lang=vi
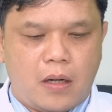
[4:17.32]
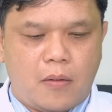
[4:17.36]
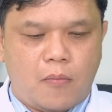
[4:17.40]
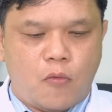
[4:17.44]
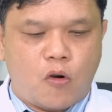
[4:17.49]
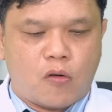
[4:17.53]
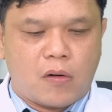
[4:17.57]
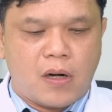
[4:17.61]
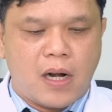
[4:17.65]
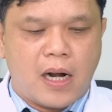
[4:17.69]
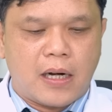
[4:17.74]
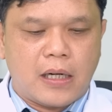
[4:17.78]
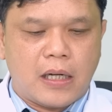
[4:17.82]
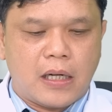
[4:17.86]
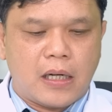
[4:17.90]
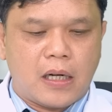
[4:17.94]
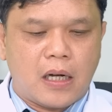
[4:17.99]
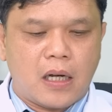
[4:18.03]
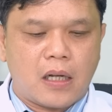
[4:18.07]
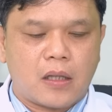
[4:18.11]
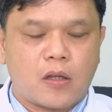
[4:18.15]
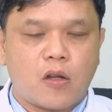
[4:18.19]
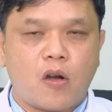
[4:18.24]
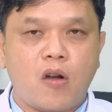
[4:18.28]
Một lần
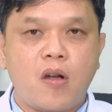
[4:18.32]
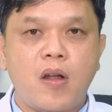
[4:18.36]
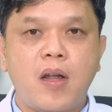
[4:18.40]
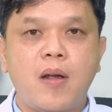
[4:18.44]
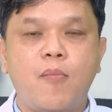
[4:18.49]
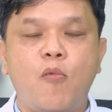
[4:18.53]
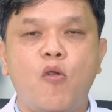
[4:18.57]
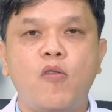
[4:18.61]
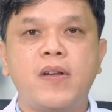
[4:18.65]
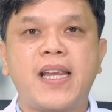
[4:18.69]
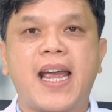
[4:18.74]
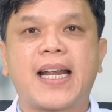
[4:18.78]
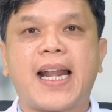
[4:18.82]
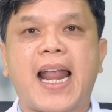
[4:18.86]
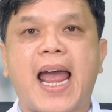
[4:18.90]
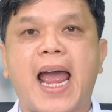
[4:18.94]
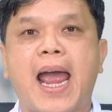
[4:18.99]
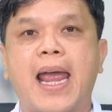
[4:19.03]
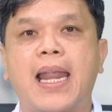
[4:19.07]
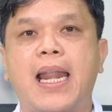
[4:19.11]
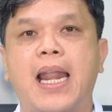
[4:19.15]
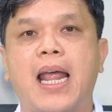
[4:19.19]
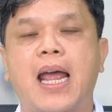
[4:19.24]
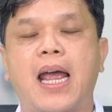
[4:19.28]
nữa tôi muốn nhắc
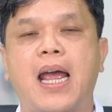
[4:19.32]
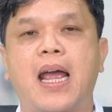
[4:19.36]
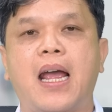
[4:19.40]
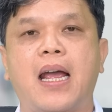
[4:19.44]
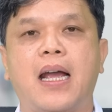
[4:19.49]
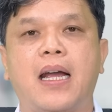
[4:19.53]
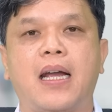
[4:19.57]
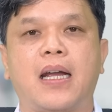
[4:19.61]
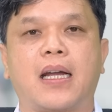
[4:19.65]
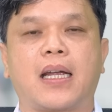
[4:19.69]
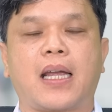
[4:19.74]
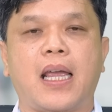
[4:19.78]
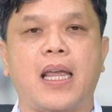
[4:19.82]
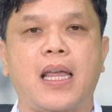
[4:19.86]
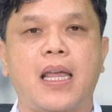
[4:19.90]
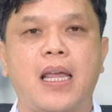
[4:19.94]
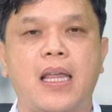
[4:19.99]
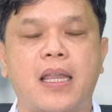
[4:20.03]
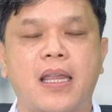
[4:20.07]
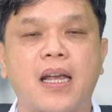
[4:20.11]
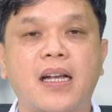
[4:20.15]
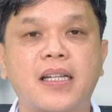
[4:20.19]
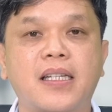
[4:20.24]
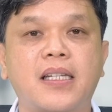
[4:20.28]
lại là
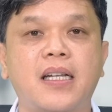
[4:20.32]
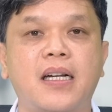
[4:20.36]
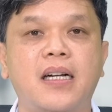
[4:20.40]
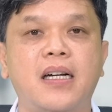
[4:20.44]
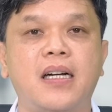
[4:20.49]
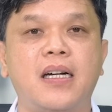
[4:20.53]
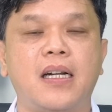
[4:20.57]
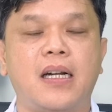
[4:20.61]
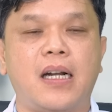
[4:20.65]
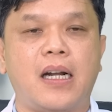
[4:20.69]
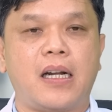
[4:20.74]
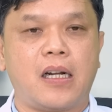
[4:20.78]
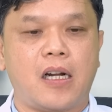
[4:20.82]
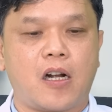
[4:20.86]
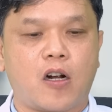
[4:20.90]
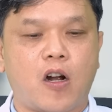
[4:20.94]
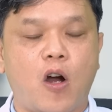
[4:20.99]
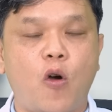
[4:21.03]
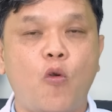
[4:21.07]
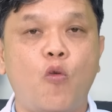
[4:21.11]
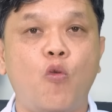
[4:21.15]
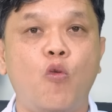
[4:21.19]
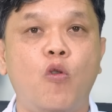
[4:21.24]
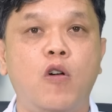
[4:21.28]
cái chất xơ nó
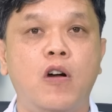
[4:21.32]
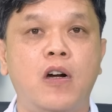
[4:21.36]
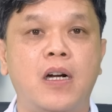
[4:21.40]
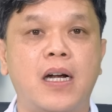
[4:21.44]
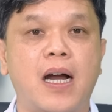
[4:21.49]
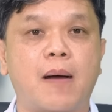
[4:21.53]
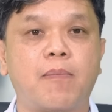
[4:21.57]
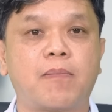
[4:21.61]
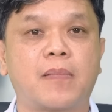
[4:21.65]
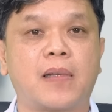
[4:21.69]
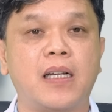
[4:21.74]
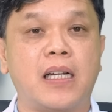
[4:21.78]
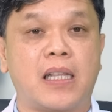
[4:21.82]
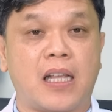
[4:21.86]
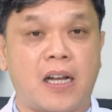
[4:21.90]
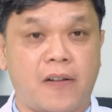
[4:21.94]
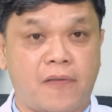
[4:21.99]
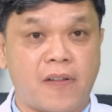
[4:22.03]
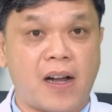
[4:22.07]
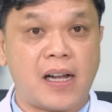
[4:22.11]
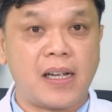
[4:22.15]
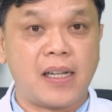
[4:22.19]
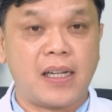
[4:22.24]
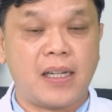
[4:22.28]
có nguồn gốc từ thực
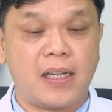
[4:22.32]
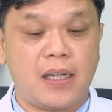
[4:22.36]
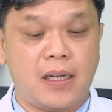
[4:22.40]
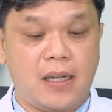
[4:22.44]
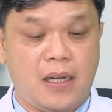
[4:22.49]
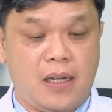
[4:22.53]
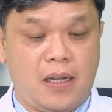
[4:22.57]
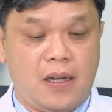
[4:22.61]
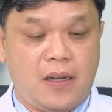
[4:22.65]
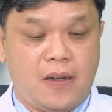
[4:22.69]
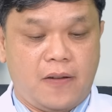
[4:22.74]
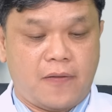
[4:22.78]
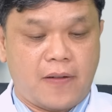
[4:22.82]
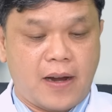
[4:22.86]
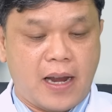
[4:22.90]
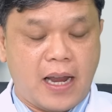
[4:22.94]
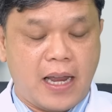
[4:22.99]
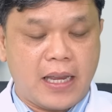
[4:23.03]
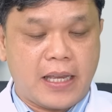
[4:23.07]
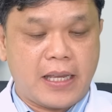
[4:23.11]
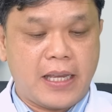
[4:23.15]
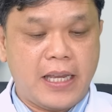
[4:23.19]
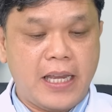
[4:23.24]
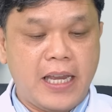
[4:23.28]
vật. Yeah.
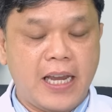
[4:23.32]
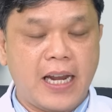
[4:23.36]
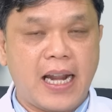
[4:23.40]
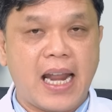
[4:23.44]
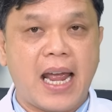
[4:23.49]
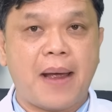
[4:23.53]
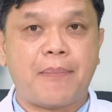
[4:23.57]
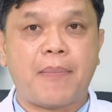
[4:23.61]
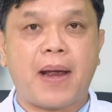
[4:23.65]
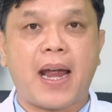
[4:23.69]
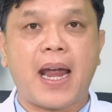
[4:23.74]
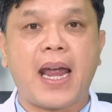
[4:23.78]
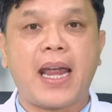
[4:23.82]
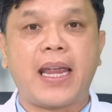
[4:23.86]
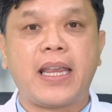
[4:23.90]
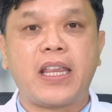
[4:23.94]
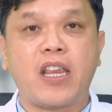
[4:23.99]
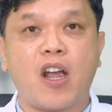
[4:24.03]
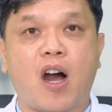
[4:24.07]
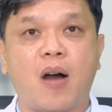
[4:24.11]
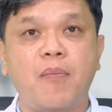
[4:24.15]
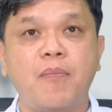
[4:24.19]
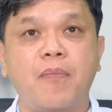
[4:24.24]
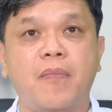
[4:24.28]
Và chia làm hai
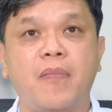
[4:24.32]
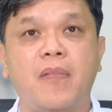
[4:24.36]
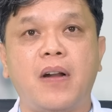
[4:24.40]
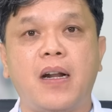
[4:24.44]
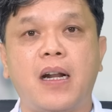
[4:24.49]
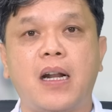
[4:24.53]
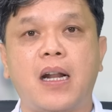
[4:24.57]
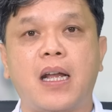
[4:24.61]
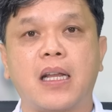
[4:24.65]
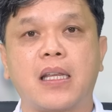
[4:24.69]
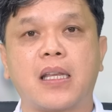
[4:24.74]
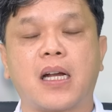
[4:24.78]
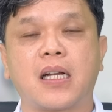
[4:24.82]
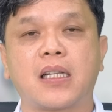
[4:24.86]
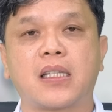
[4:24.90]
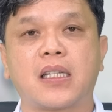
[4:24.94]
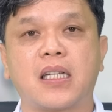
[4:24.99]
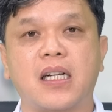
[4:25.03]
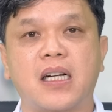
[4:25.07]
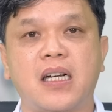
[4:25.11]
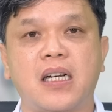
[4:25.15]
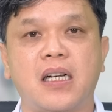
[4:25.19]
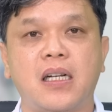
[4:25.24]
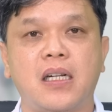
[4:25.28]
nhóm là chất
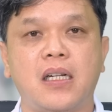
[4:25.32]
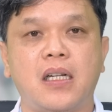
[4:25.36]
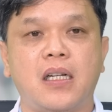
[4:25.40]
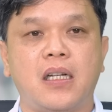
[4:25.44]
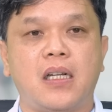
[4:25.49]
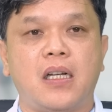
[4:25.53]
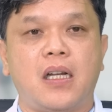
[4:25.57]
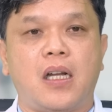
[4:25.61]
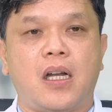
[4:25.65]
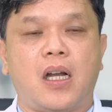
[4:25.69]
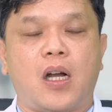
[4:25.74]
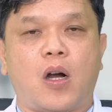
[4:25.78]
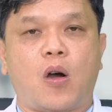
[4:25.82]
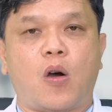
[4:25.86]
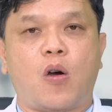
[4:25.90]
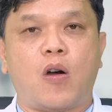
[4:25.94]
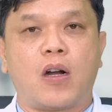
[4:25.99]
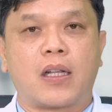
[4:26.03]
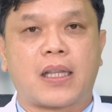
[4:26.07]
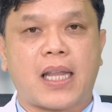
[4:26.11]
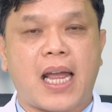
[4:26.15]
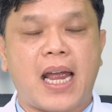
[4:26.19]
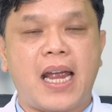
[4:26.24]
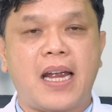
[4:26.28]
xơ
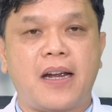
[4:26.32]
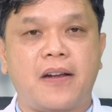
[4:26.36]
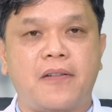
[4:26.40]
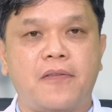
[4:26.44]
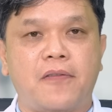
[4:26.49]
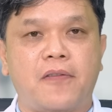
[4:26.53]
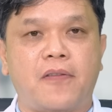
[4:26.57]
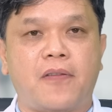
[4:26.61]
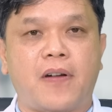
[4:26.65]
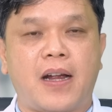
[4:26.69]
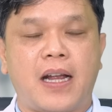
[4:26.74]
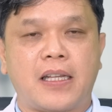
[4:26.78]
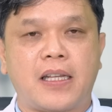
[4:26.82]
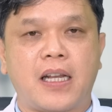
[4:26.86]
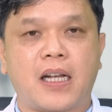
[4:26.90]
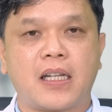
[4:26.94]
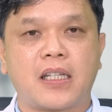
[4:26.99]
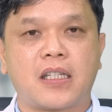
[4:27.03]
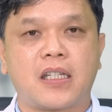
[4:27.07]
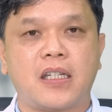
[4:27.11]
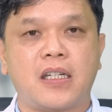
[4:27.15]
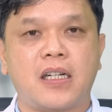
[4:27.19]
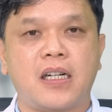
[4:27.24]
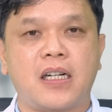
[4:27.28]
hòa tan và chất
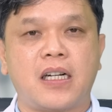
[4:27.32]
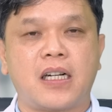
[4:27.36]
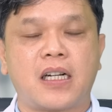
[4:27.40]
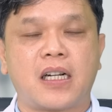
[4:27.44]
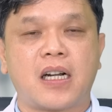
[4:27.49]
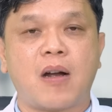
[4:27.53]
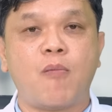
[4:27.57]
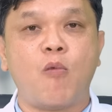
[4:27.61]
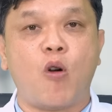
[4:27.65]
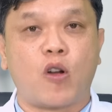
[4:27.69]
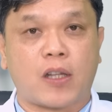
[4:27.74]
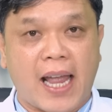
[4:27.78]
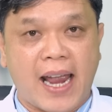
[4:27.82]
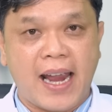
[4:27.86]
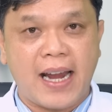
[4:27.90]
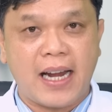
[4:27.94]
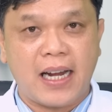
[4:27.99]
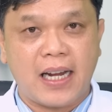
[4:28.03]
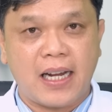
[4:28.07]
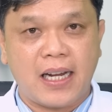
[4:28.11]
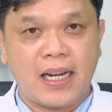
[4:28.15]
xơ không hòa tan.